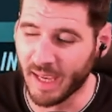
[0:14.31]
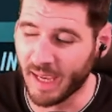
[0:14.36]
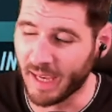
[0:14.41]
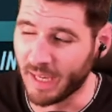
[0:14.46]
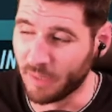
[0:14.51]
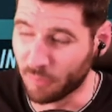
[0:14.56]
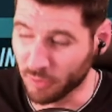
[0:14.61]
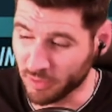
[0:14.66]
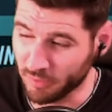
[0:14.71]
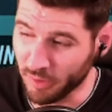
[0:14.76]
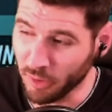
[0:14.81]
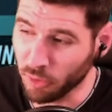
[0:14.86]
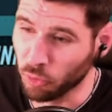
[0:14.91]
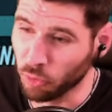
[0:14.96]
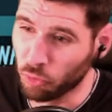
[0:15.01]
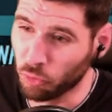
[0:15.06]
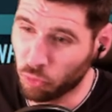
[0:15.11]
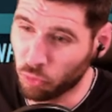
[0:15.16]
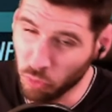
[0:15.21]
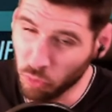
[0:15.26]
Il faut savoir que
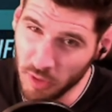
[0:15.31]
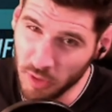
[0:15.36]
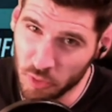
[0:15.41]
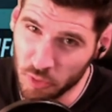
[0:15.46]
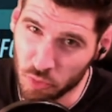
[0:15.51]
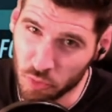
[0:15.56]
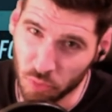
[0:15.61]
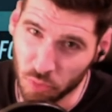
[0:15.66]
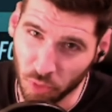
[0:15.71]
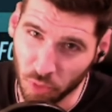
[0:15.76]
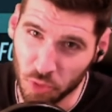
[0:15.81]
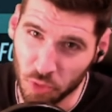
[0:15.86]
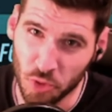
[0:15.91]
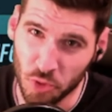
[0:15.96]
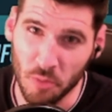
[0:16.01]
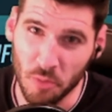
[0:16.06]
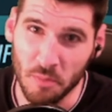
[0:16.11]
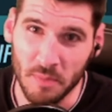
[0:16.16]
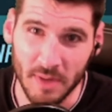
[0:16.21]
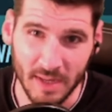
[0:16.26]
tous les jours, je
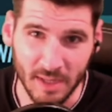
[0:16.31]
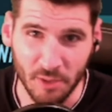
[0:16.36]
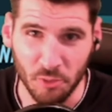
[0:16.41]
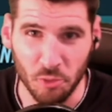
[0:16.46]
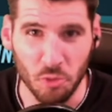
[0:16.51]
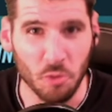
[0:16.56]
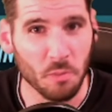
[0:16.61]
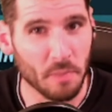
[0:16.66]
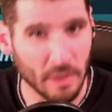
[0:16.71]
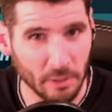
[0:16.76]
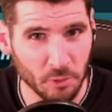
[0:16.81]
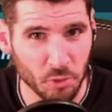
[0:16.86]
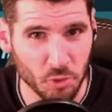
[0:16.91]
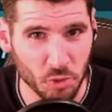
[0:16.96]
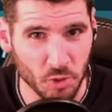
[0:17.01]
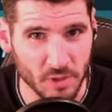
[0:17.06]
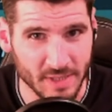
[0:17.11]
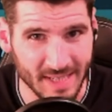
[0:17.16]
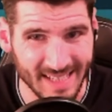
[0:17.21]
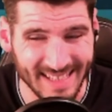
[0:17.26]
mets une paire de
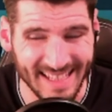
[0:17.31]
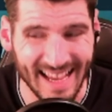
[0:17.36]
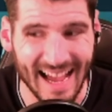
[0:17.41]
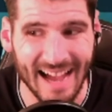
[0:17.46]
chaussettes